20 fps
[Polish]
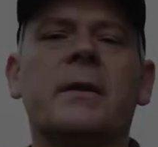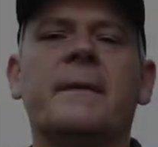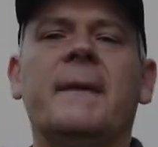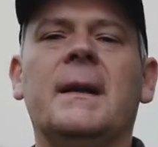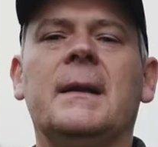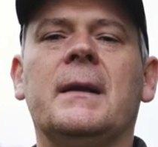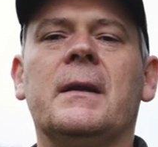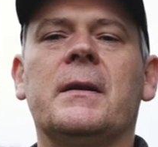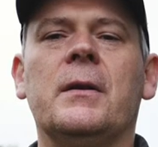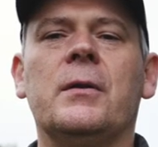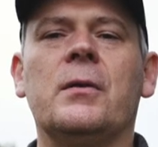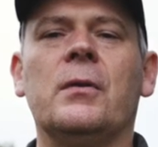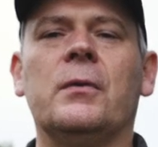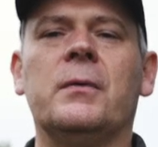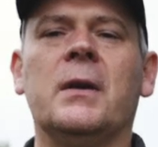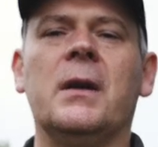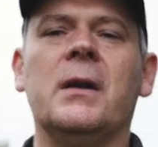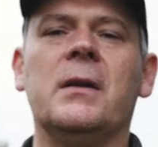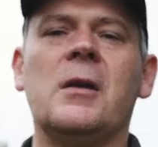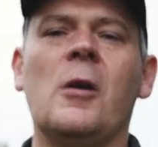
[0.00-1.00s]
Czwarta rzecz, o
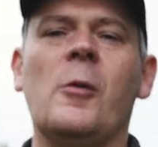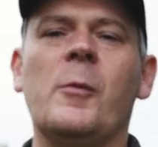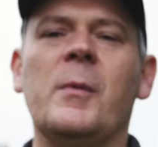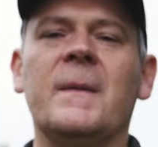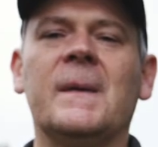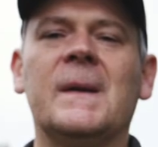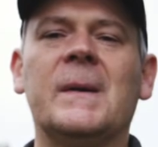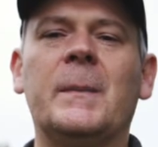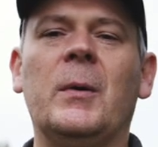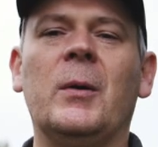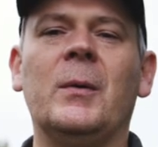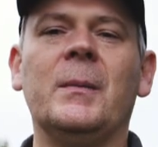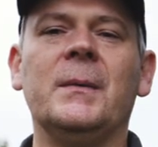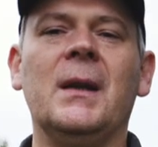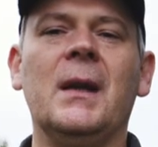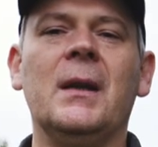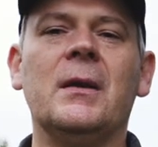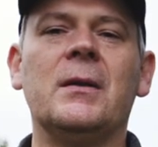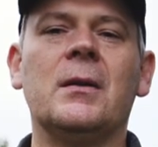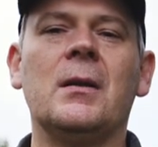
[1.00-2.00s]
której chciałbym
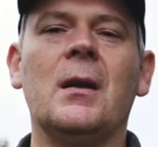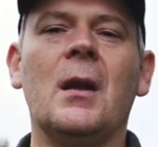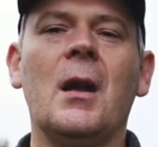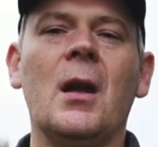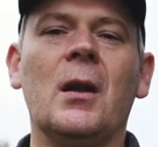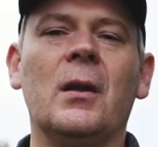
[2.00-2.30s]
wspomnieć,